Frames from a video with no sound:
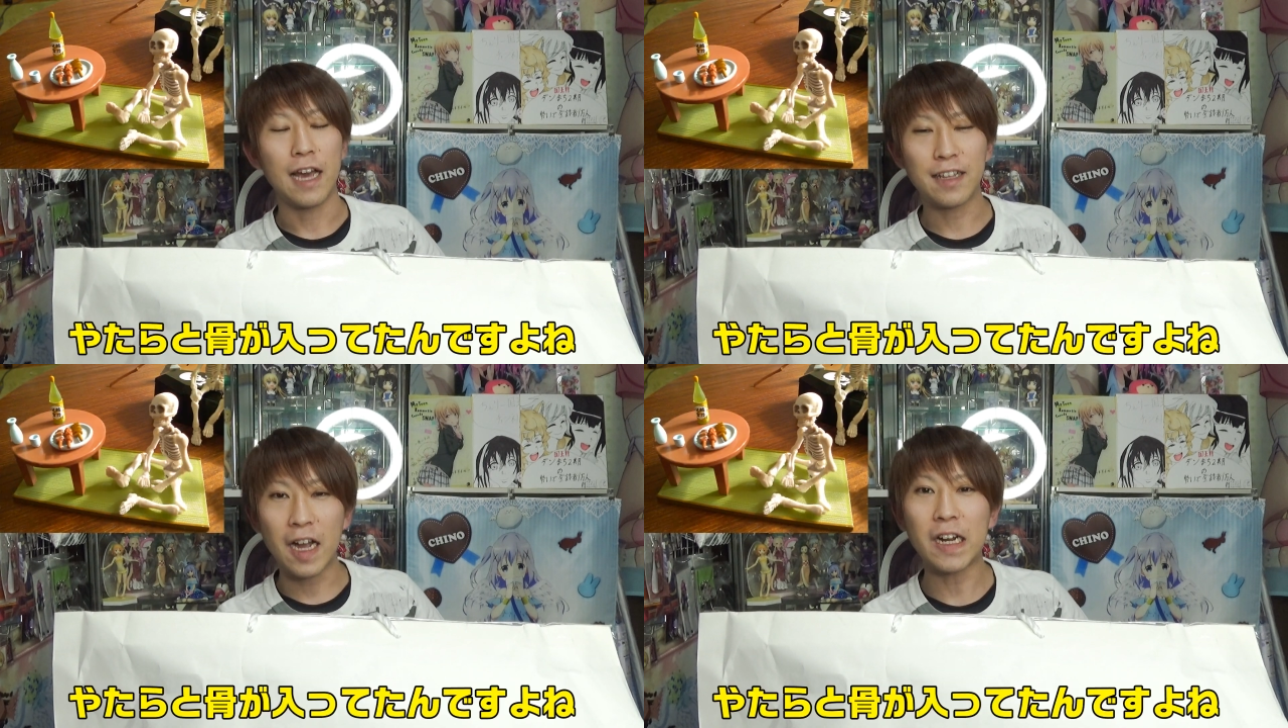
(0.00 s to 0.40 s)

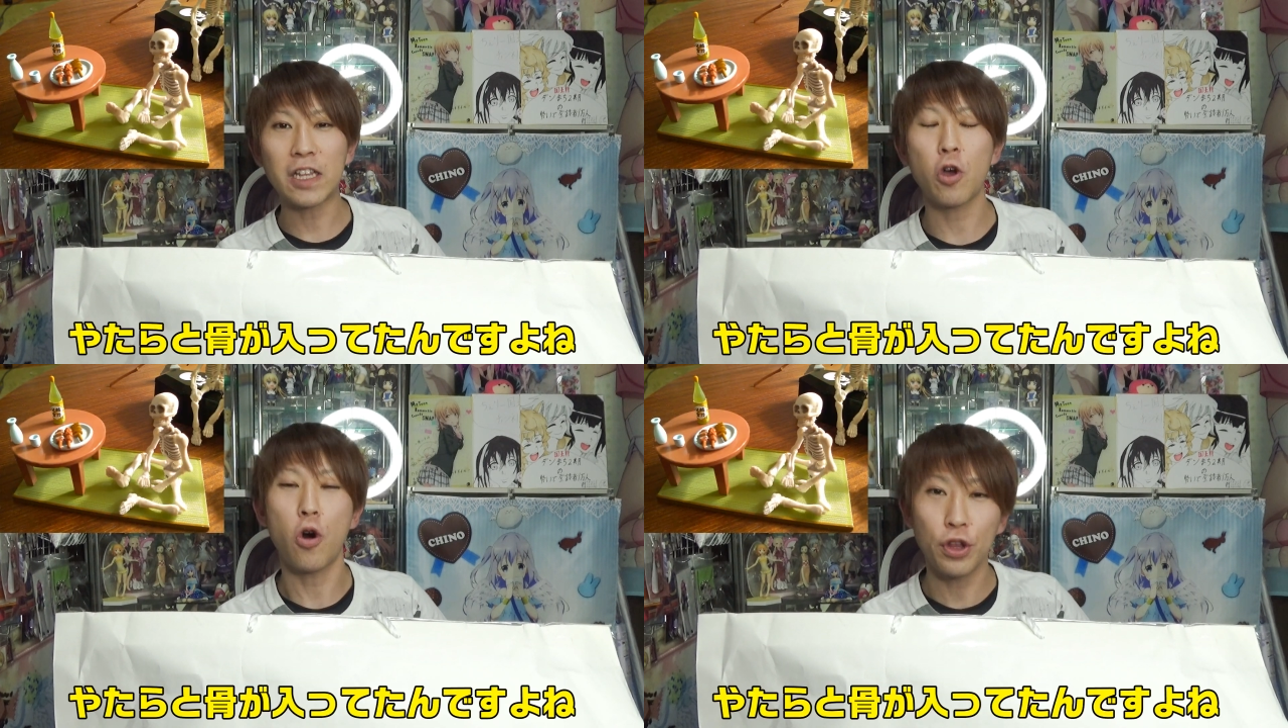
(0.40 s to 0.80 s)
や
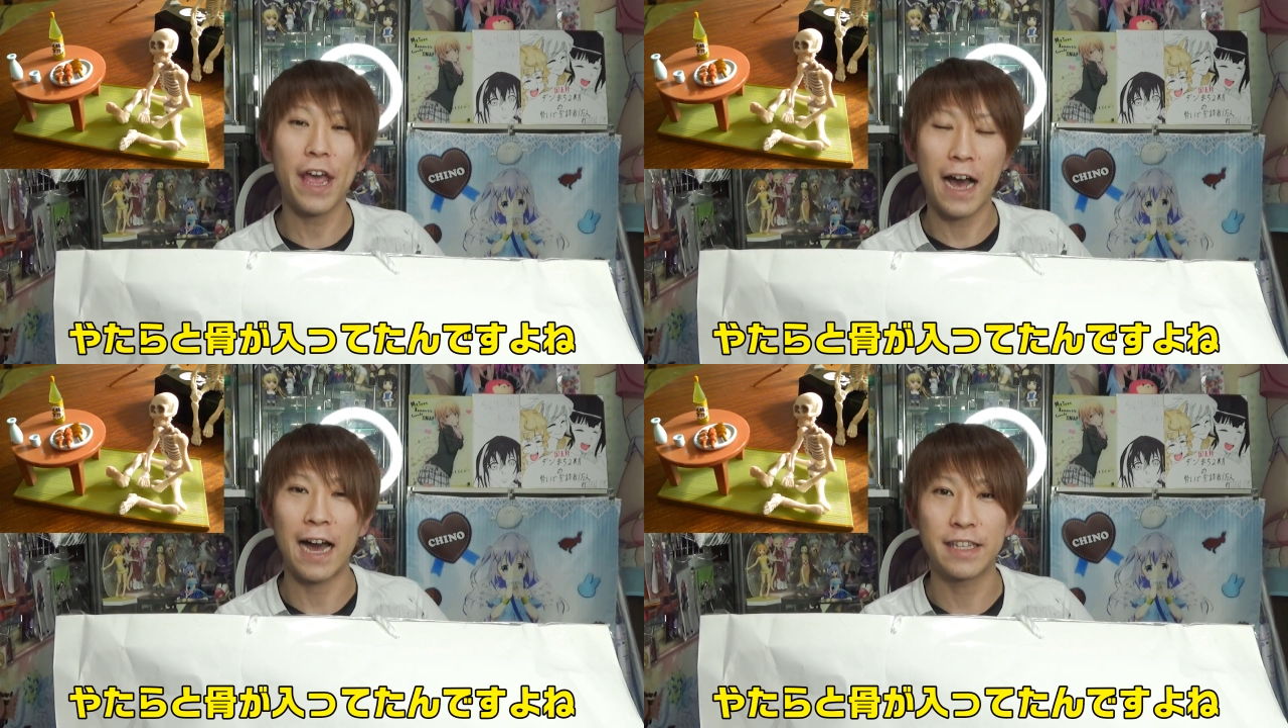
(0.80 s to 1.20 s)
たらと
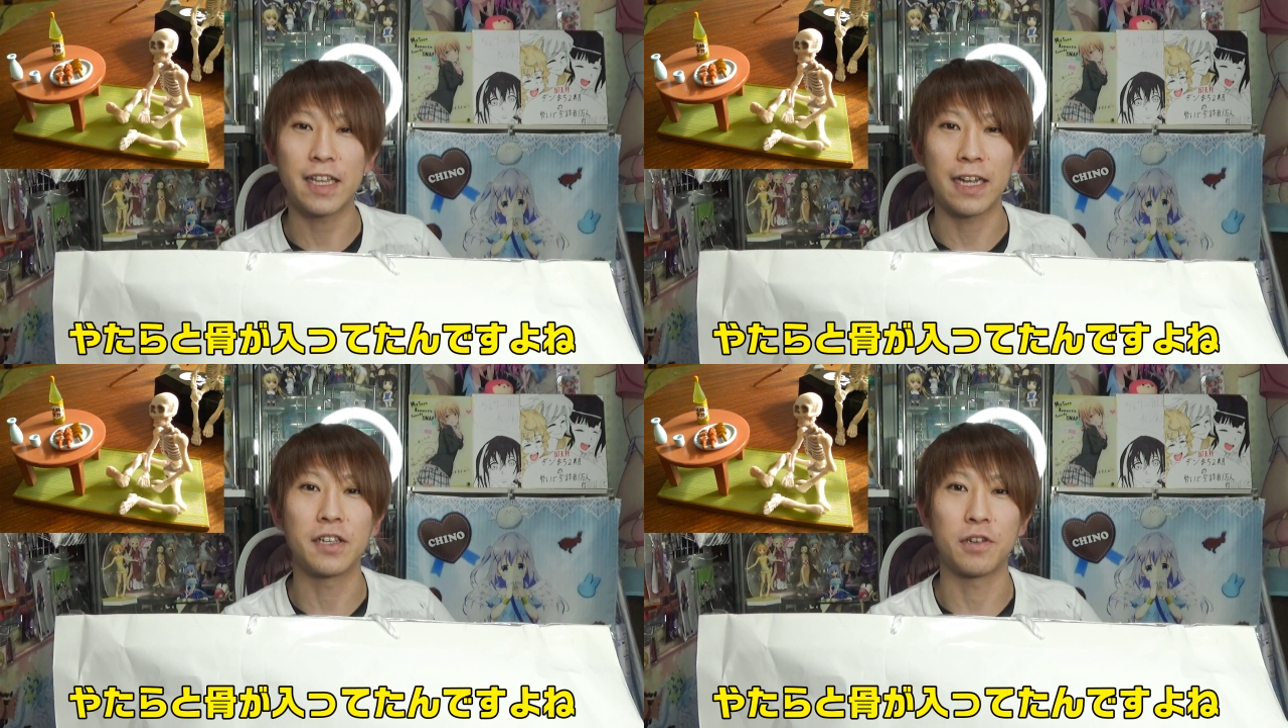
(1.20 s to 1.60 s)
骨が入っ
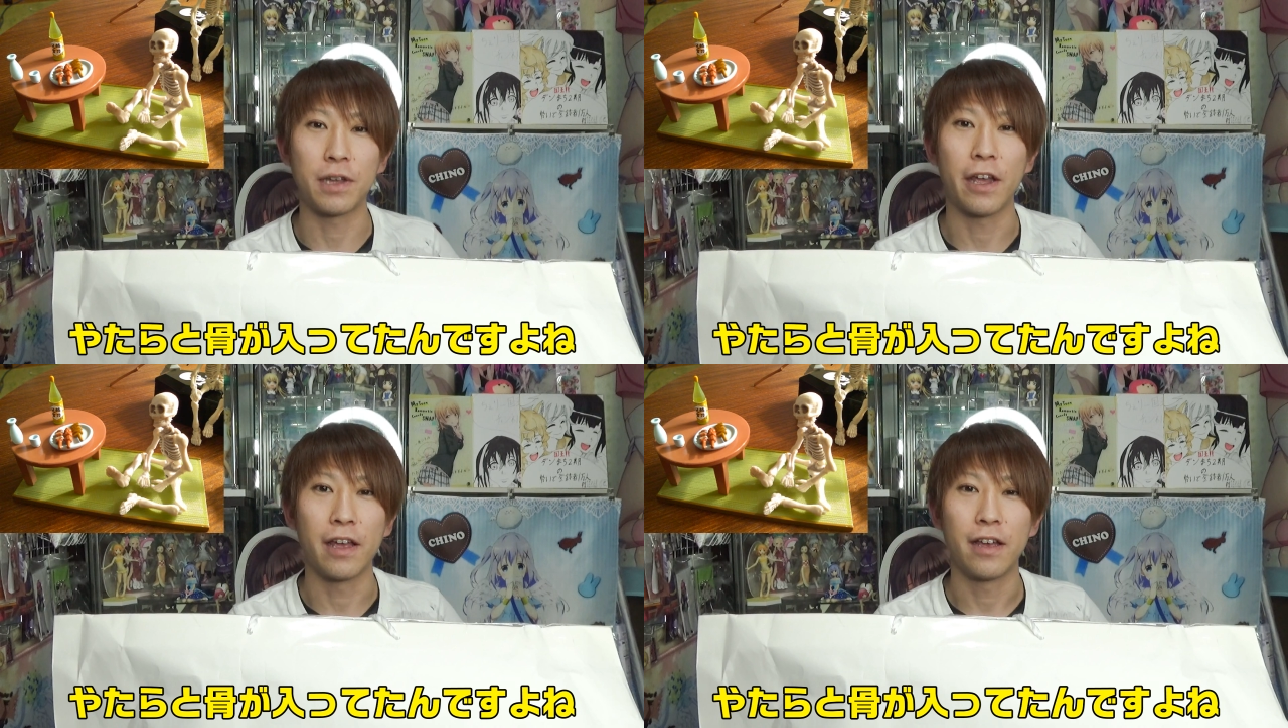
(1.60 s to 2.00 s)
てたんです
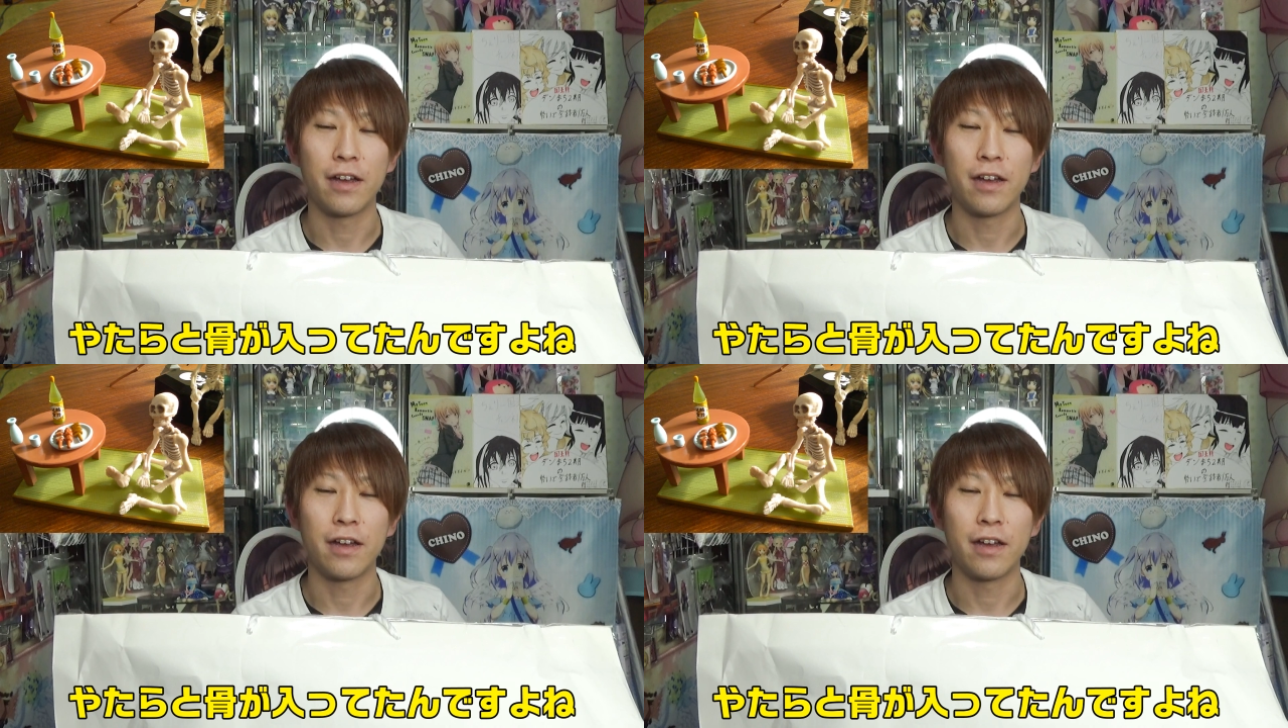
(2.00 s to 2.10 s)
よね